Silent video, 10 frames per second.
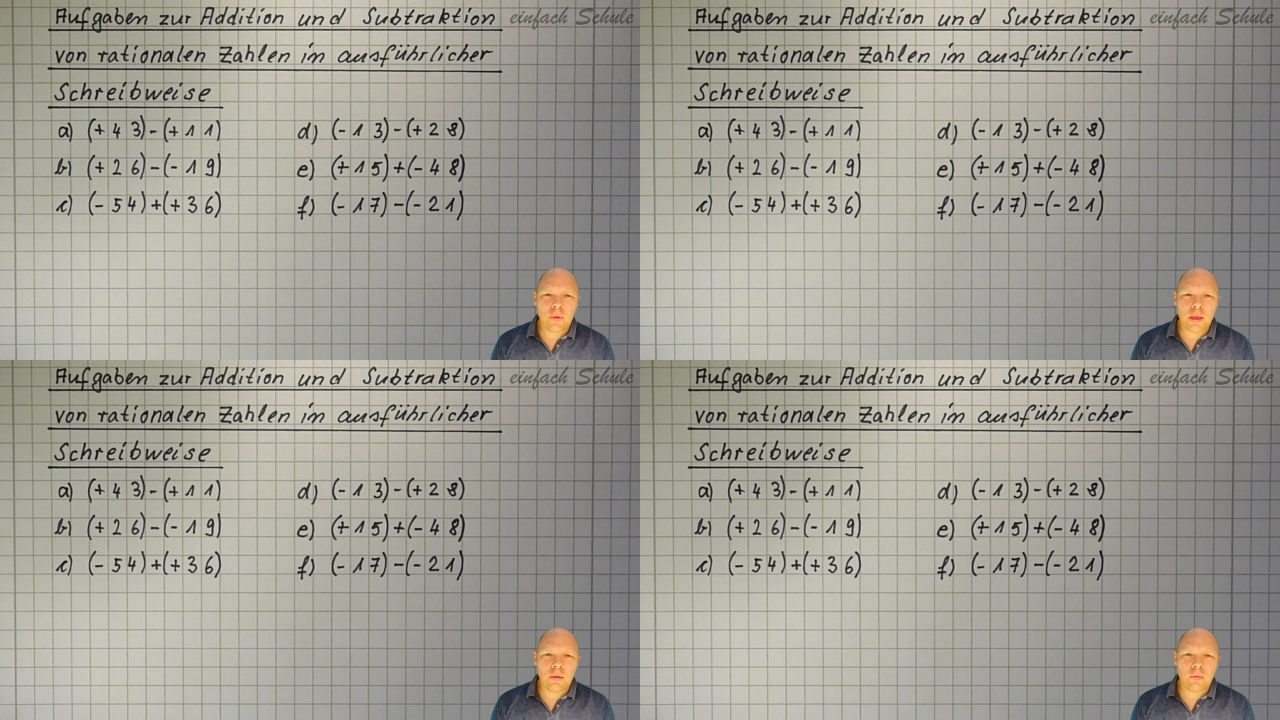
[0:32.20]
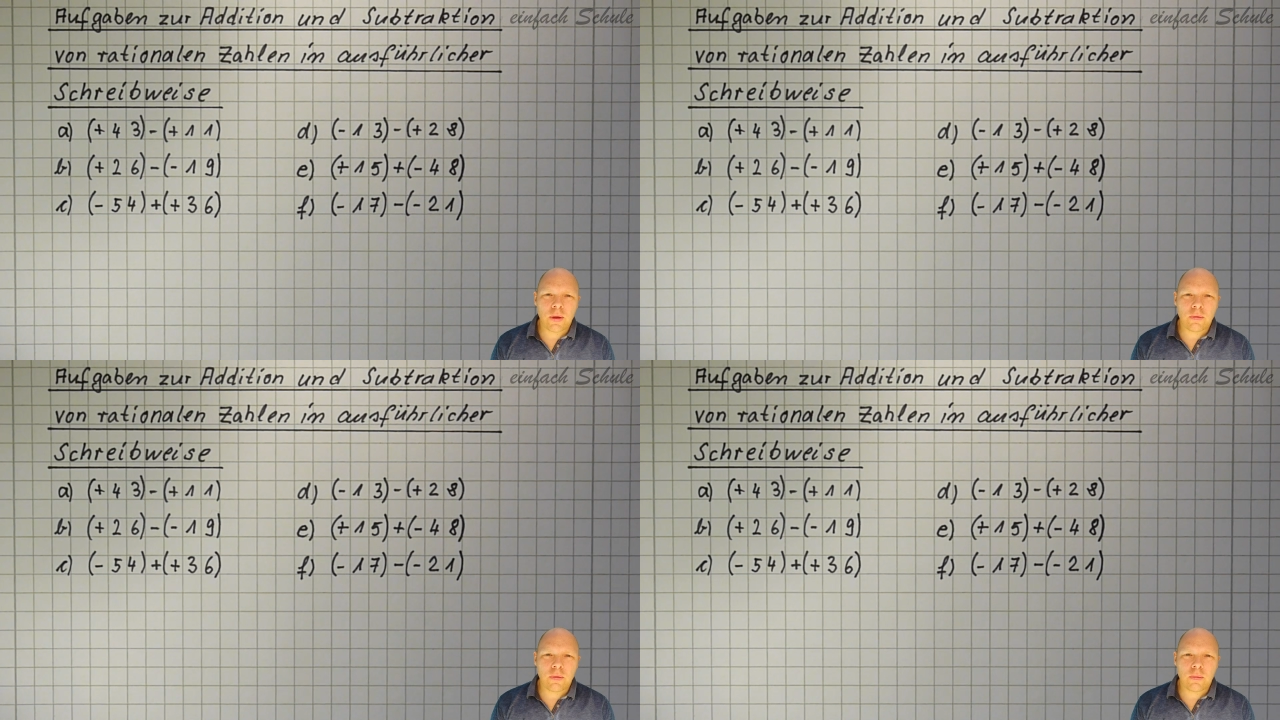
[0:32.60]
vieles,
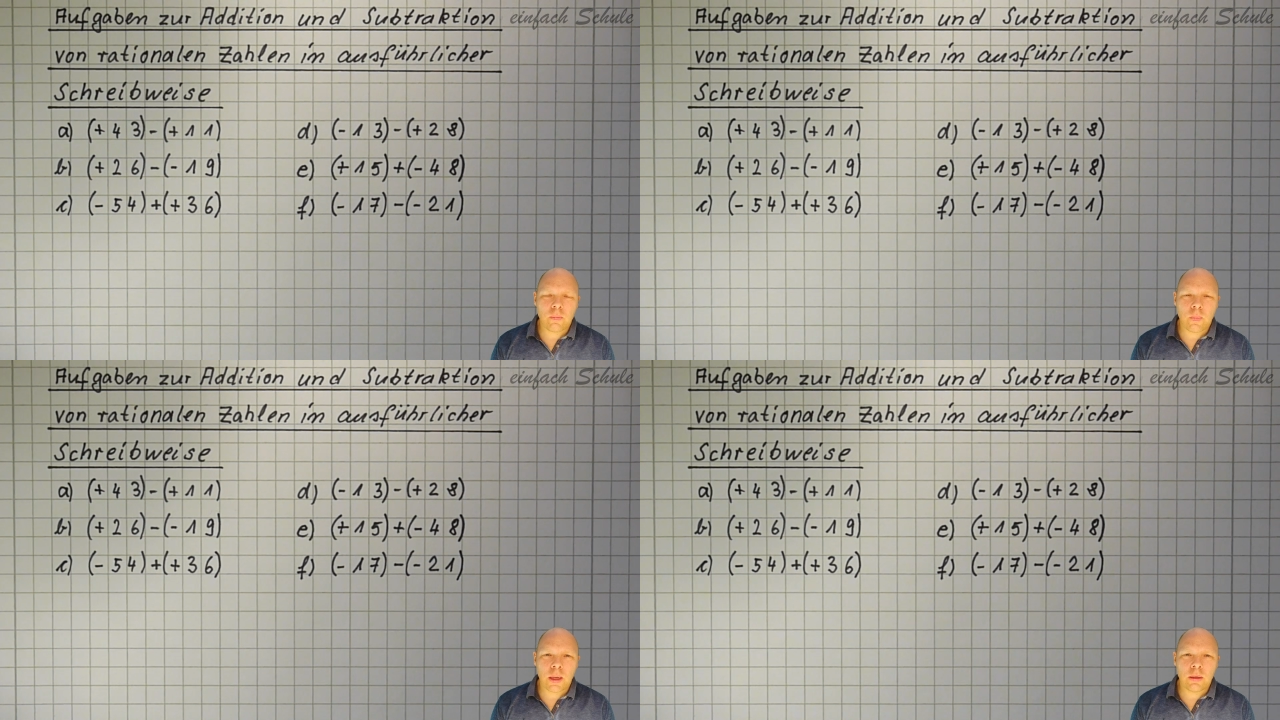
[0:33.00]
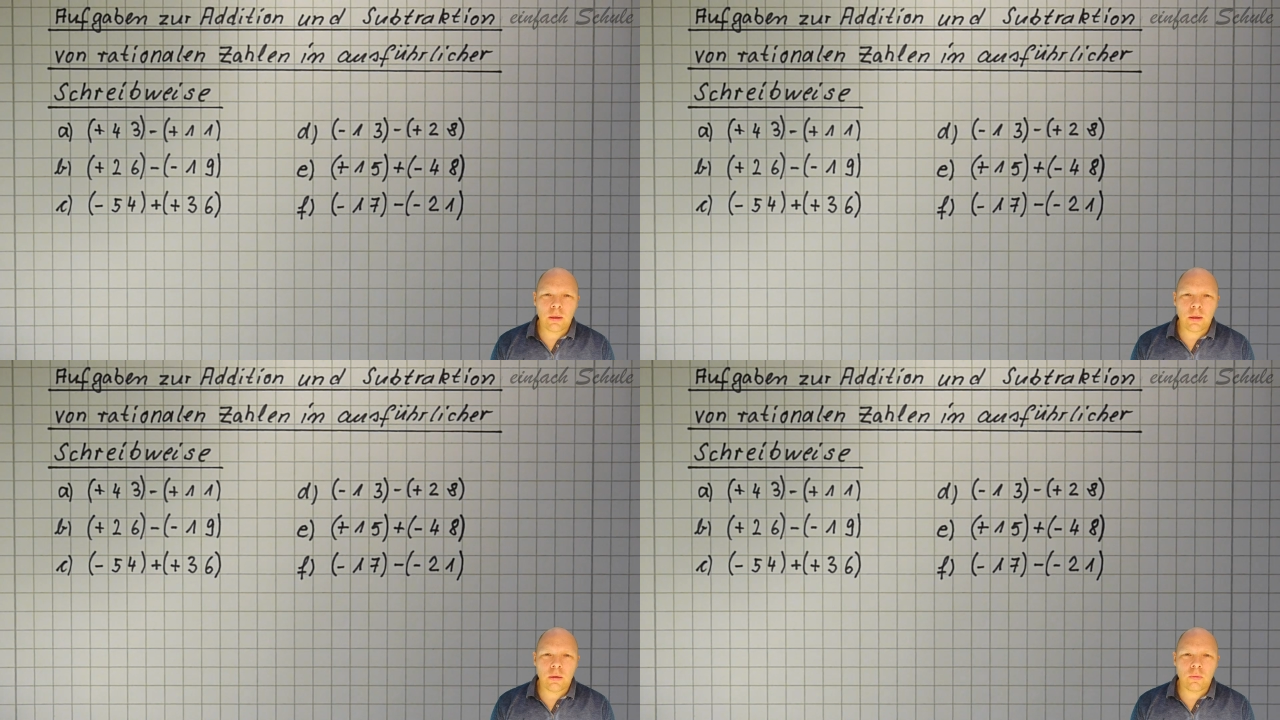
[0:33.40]
was
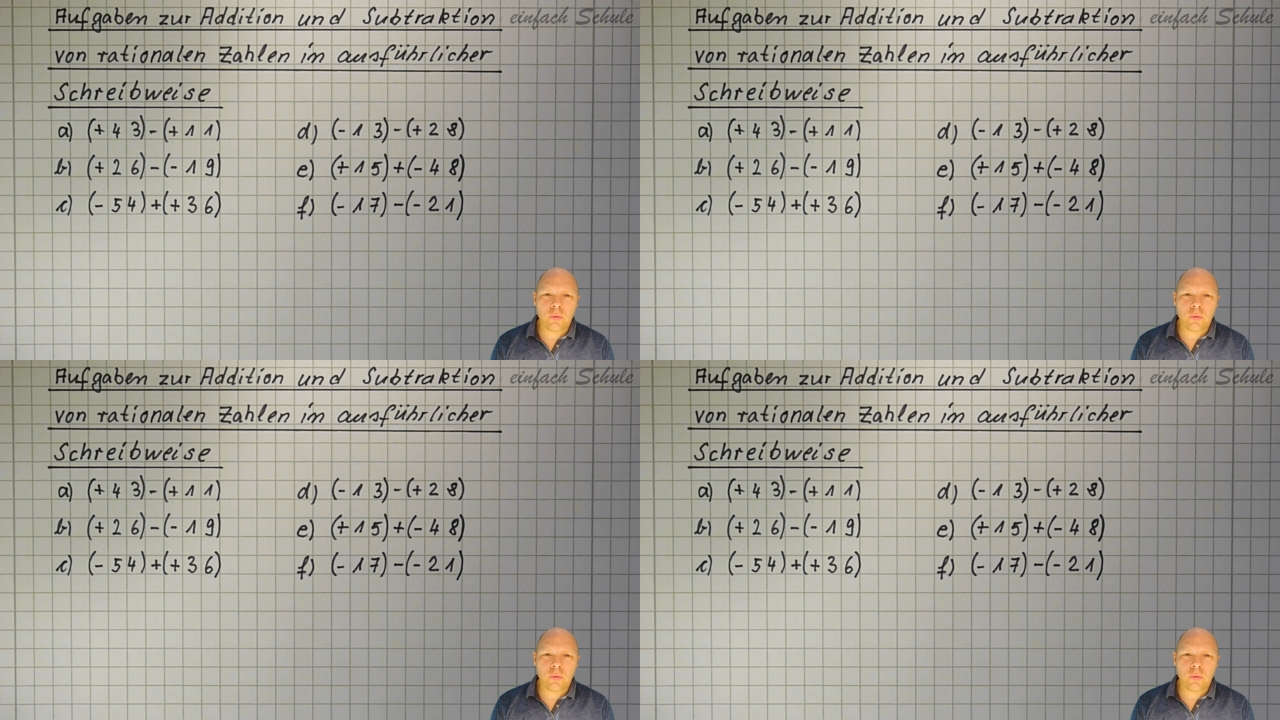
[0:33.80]
man in